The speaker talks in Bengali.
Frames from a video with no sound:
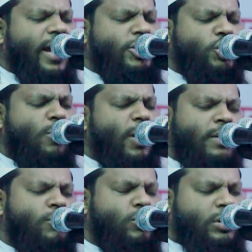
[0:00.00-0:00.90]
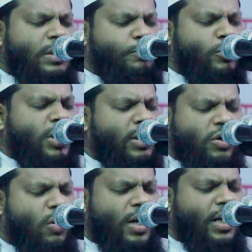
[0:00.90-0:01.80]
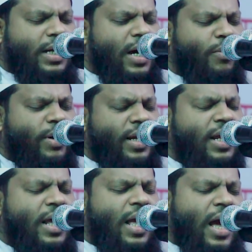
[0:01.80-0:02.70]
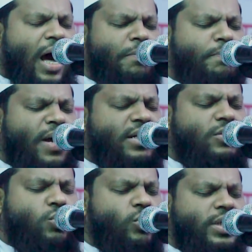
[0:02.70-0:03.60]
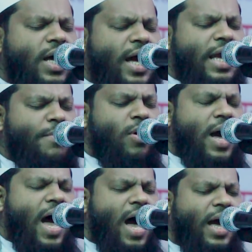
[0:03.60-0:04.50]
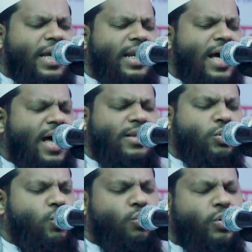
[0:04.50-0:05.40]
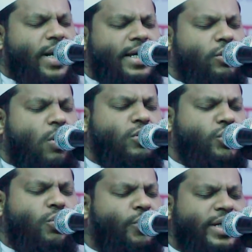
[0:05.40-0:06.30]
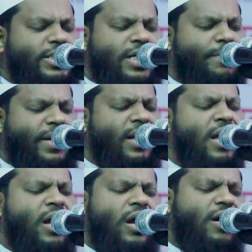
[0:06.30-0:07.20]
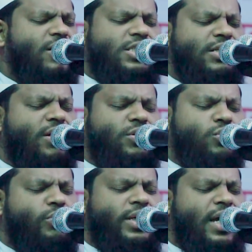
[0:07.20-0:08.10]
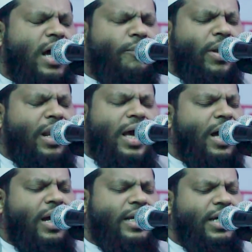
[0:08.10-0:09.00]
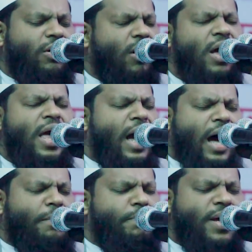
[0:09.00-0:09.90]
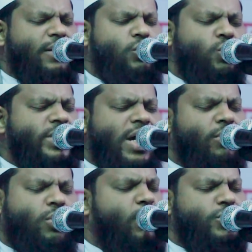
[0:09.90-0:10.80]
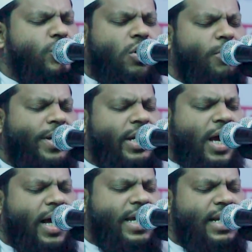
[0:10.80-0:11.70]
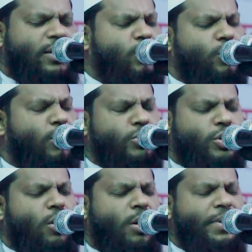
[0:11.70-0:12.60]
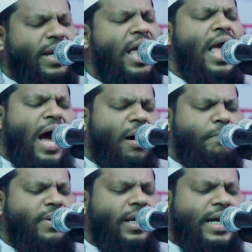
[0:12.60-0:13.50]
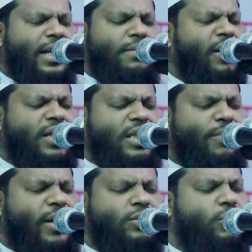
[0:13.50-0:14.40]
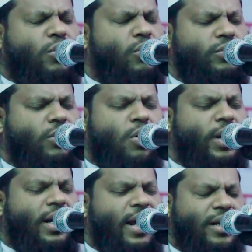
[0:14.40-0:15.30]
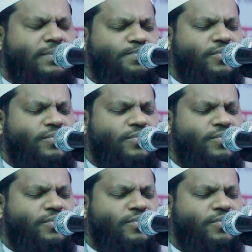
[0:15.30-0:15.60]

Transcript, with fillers: এক সময় মূর্তি পূজার করার কারণে আপনার দুনিয়া এবং আখেরা দুটাই ধ্বংস হয়ে যাবে খসিরত দুনিয়া বল আখের আপনার দুনিয়াও ধ্বংস হবে আখেরা তো ধ্বংস হবে আপনি কালেমার দাবাত গ্রহণ করে নেন